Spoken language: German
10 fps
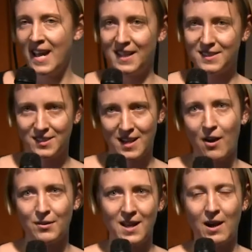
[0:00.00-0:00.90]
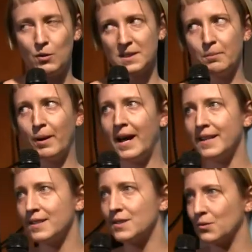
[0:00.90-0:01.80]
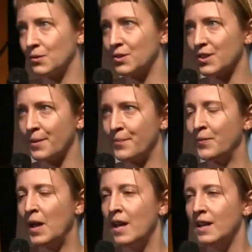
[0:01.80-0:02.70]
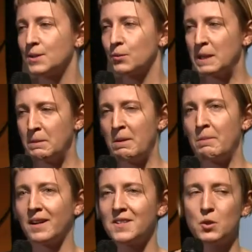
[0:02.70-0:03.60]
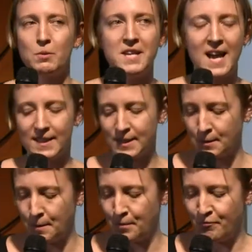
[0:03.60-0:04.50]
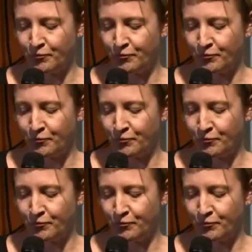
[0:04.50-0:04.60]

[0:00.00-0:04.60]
hat sich nach und nach ausgebreitet. Und ähm, es wurde immer mehr berichtet über die ersten